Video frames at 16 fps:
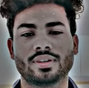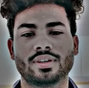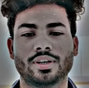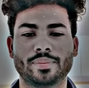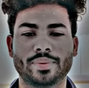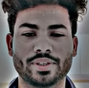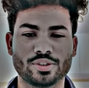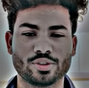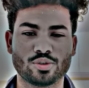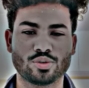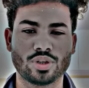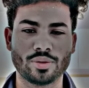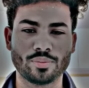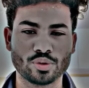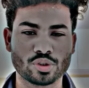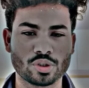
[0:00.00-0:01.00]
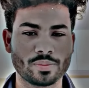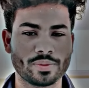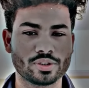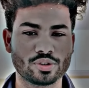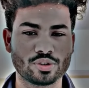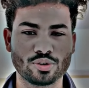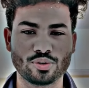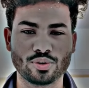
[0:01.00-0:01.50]
আমার জন্য আমিও
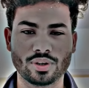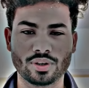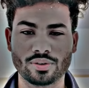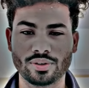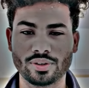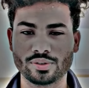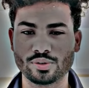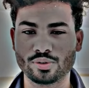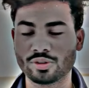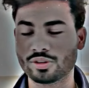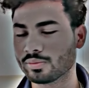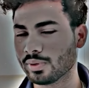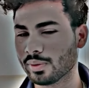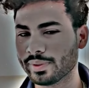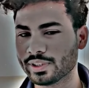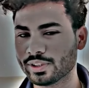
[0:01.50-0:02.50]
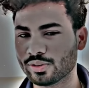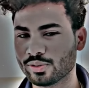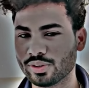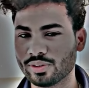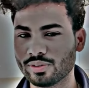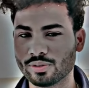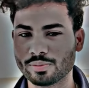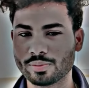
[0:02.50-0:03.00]
সবার জন্য দোয়া করি সুন্দরভাবে যেন
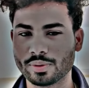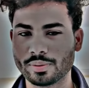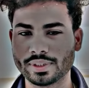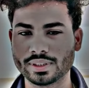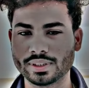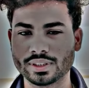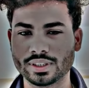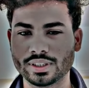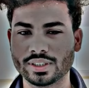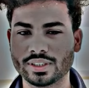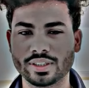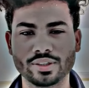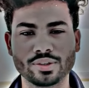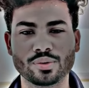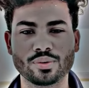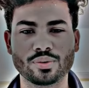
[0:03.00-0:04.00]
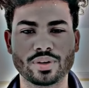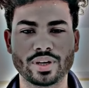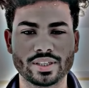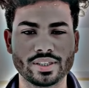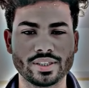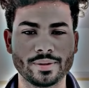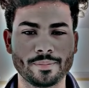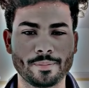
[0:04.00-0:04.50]
এই দূরপ্রবাসের দিনগুলো
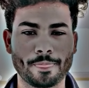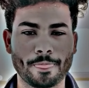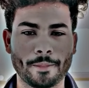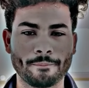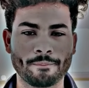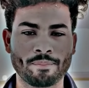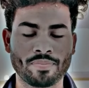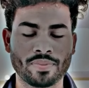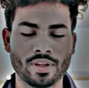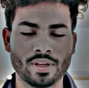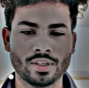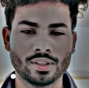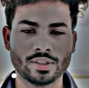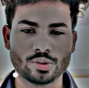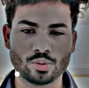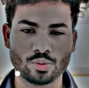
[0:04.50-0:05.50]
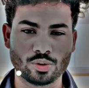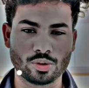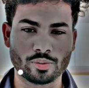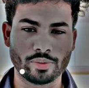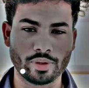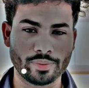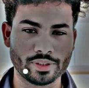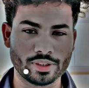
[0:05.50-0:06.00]
কাটিয়ে
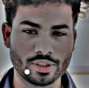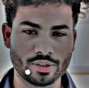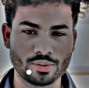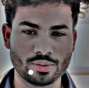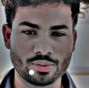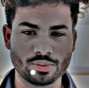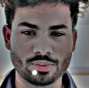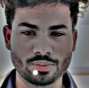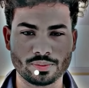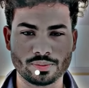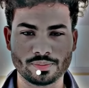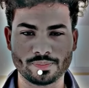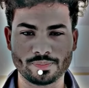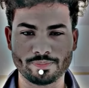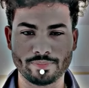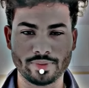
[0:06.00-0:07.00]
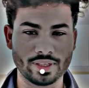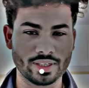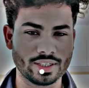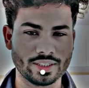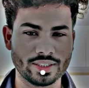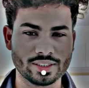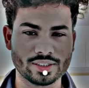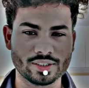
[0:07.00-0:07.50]
সুন্দরভাবে যেন
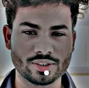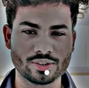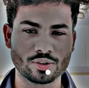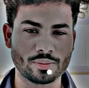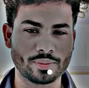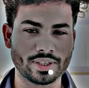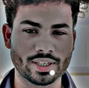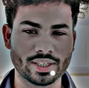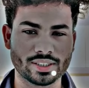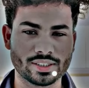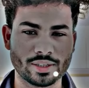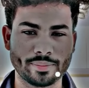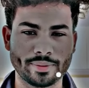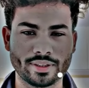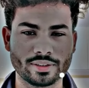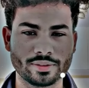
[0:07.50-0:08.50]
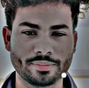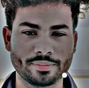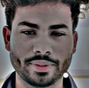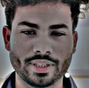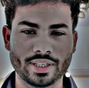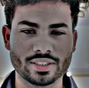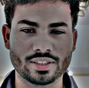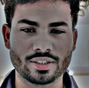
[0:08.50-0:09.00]
বাংলাদেশ সবার কাছে আবার
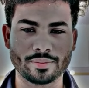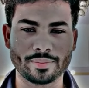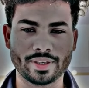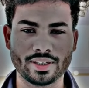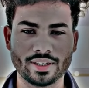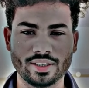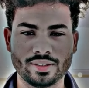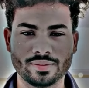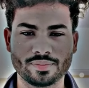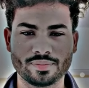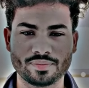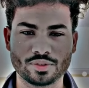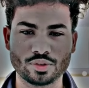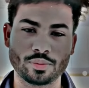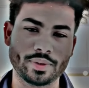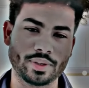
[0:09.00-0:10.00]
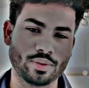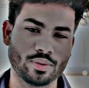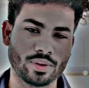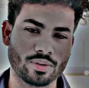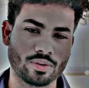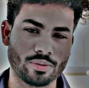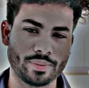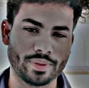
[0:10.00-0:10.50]
ফিরে আসতে পারি সবাই
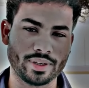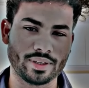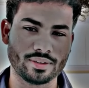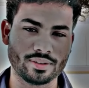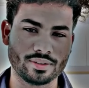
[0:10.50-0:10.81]
দোয়া করবেন